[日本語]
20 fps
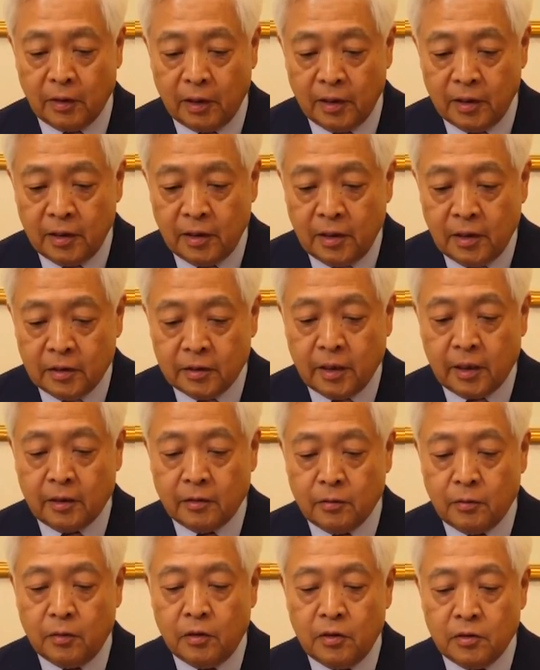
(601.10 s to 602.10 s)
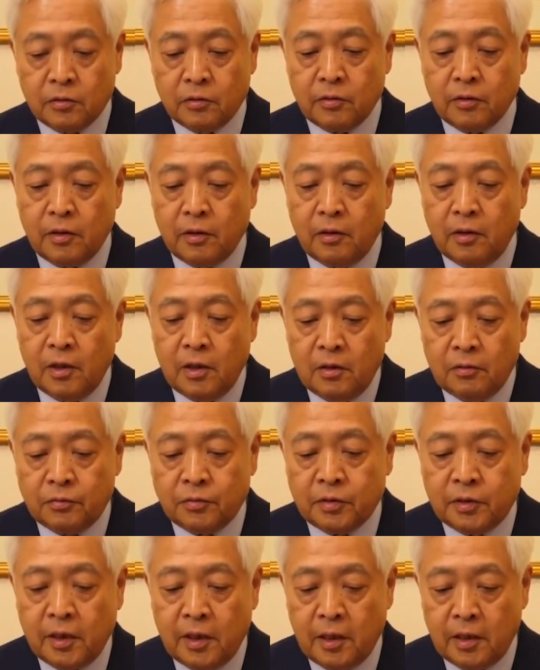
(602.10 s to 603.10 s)
は。だけどそれを
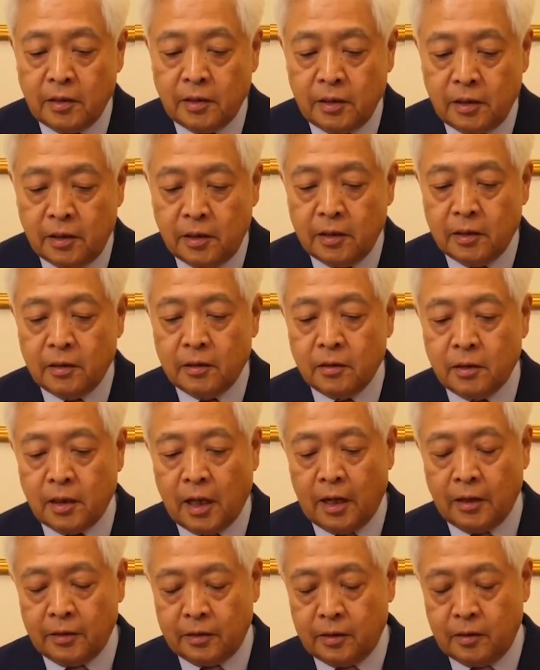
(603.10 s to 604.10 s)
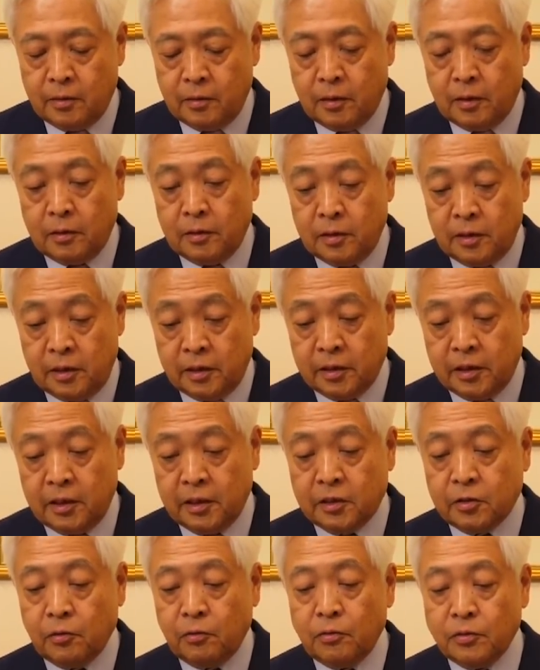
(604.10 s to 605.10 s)
不正ににに
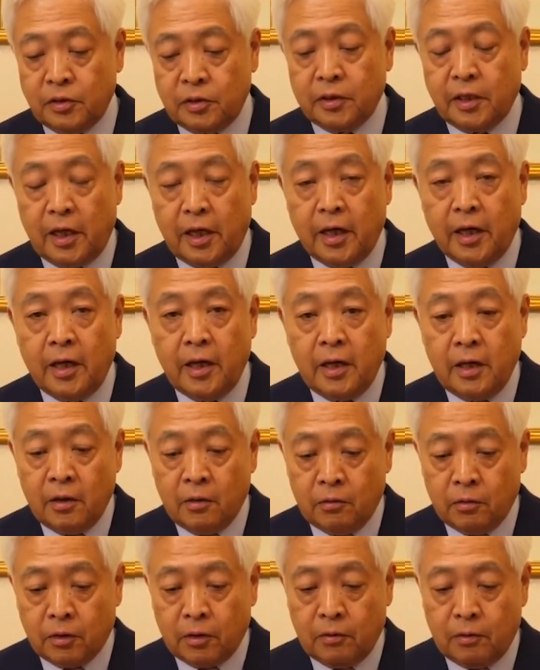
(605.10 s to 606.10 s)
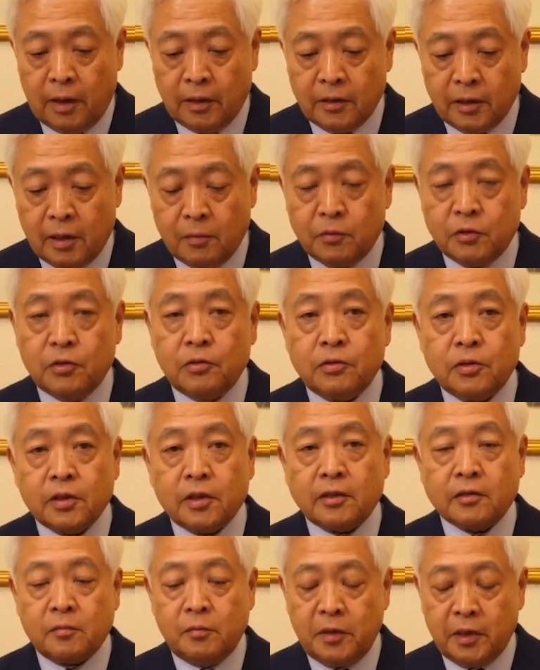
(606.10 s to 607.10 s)
偽装してこれをあたかも11
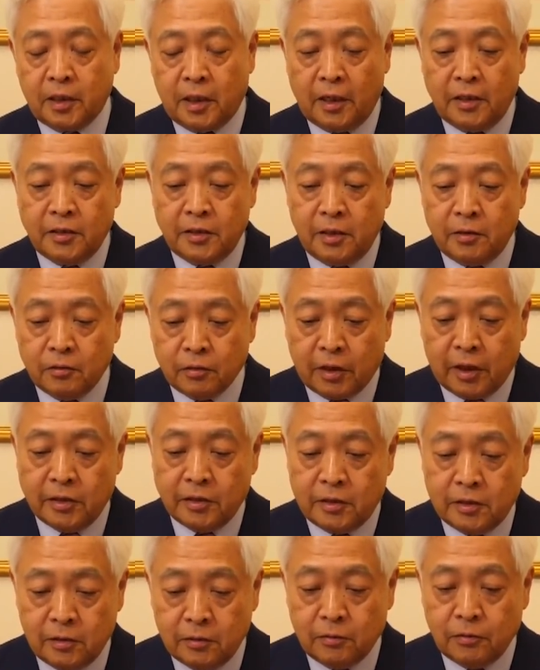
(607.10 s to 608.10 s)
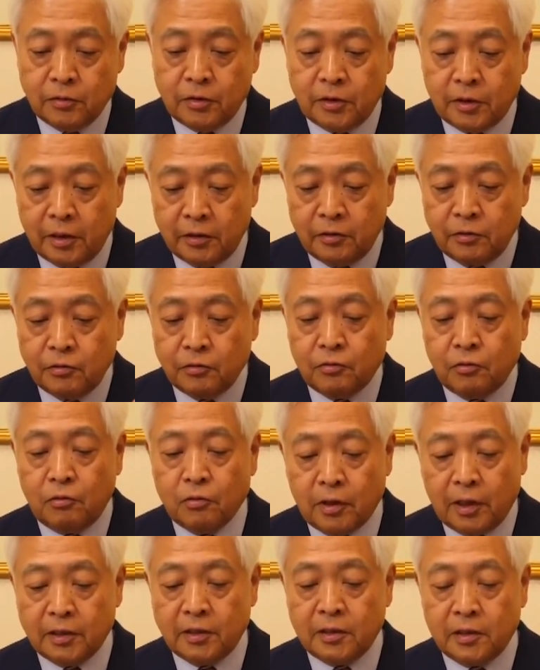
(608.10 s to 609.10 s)
月3日以前の化身をして有
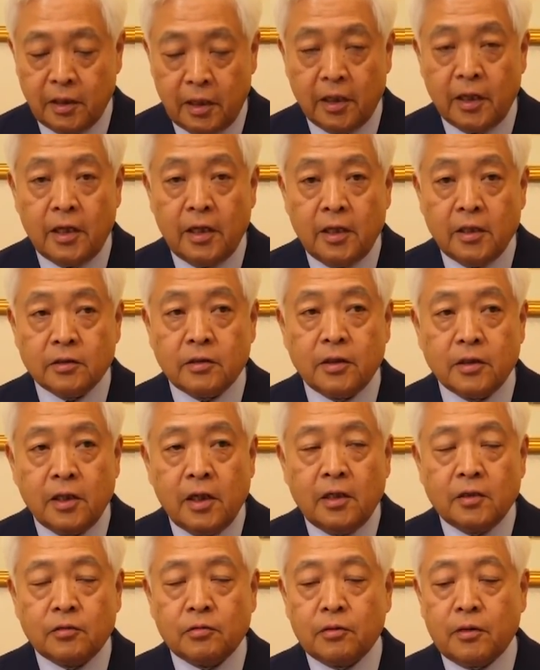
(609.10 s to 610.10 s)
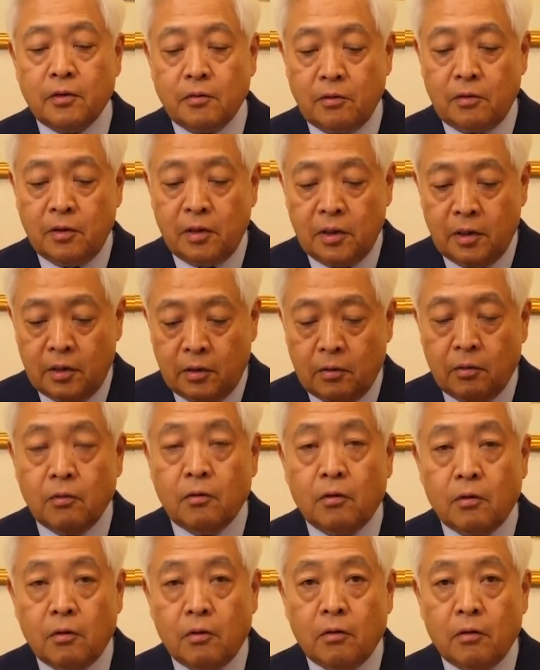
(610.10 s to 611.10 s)
効化してでそれを
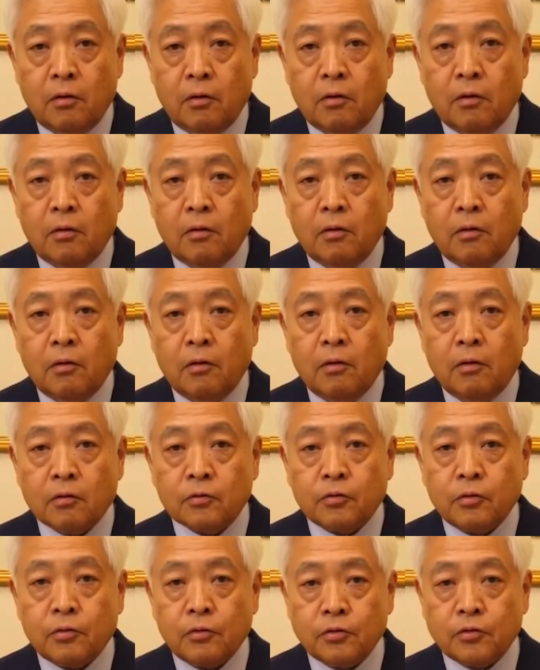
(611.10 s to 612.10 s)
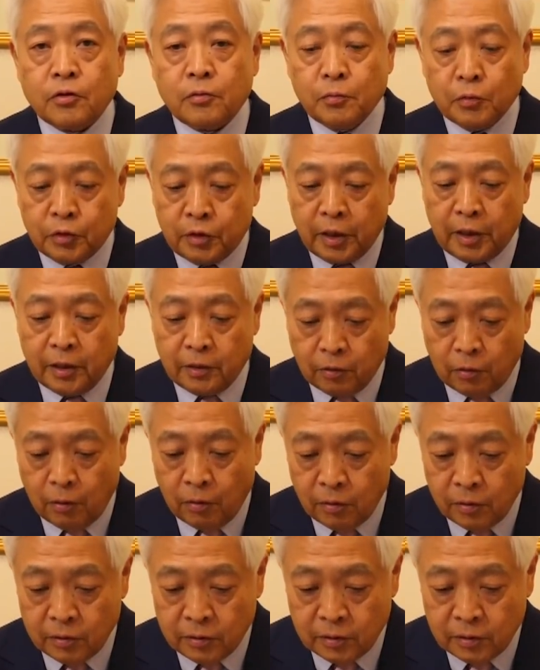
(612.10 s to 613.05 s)
を投票所に持ってけと